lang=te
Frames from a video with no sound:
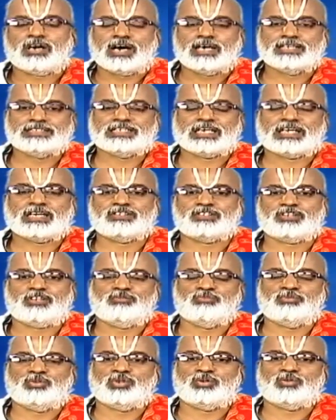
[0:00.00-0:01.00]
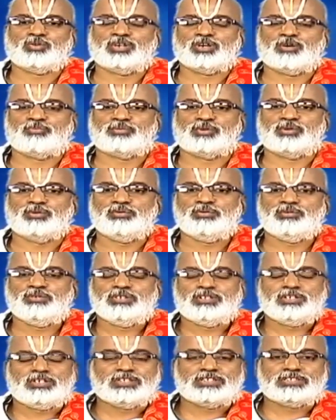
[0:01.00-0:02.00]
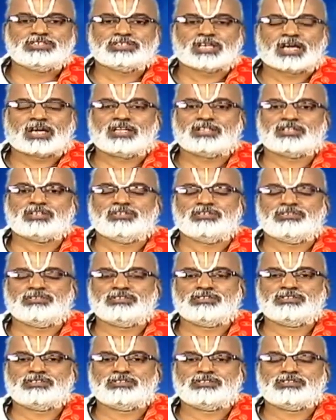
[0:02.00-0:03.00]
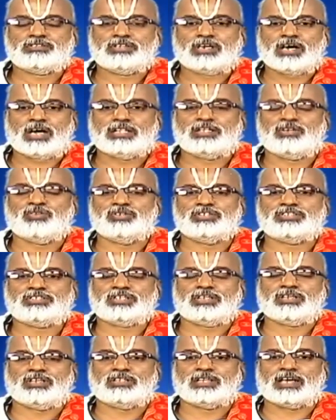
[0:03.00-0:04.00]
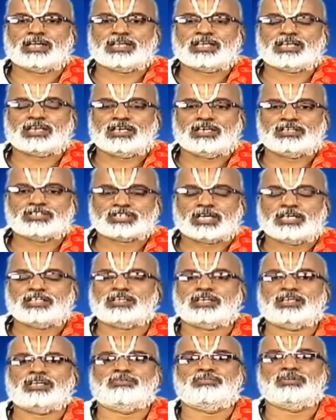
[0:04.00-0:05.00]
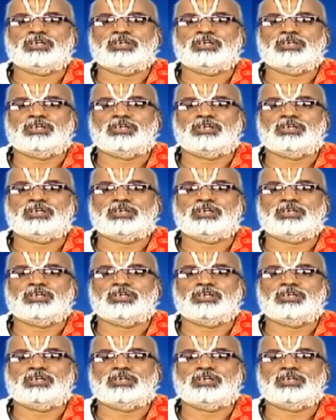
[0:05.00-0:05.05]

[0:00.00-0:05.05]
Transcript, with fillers: ఆ జగత్తును మూడు ఉన్నప్పుడు జగత్తు అది వచ్చి దానికి చైతన్యం